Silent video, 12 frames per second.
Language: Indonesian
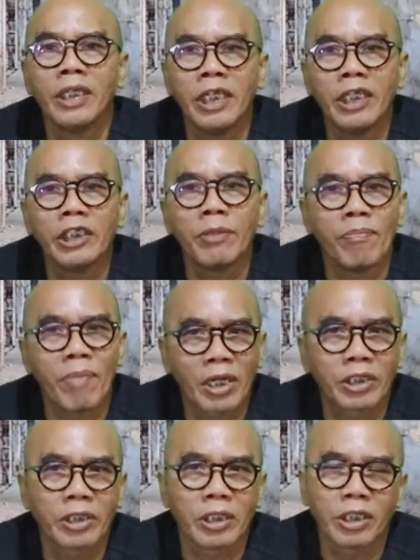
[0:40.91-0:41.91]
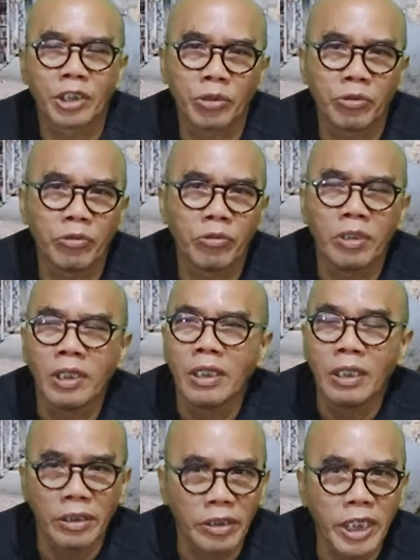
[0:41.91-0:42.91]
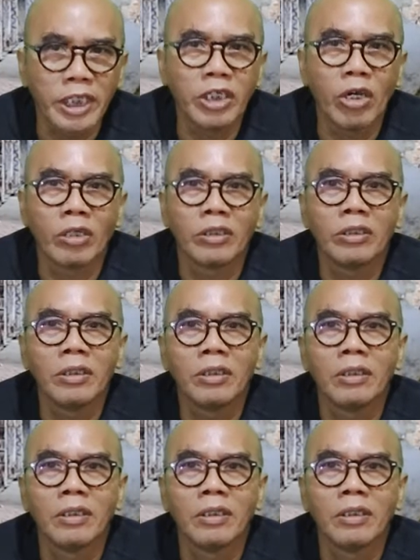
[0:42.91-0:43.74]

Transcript: his master to take down